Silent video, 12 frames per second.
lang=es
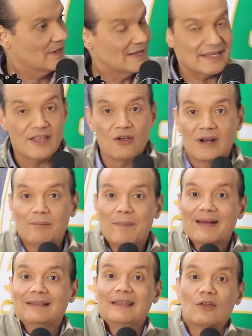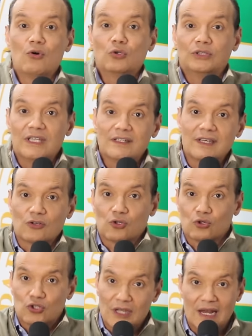Señor, el Partido Justicia
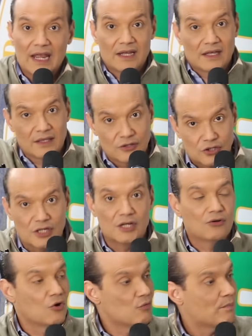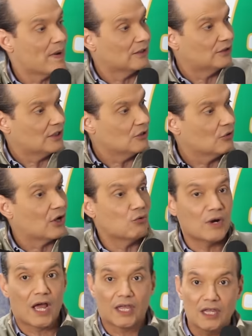Social, hay que decirlo, es un partido que es
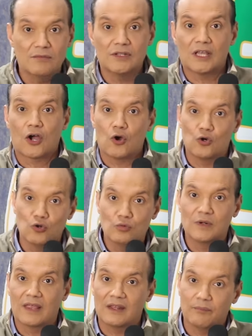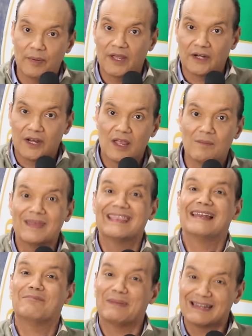una quinta columna del PRM y
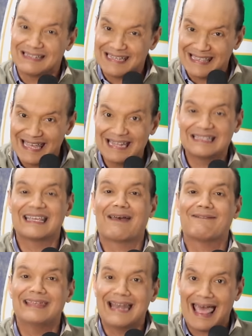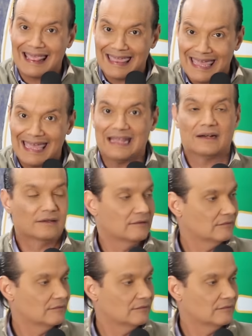del presidente Abinader.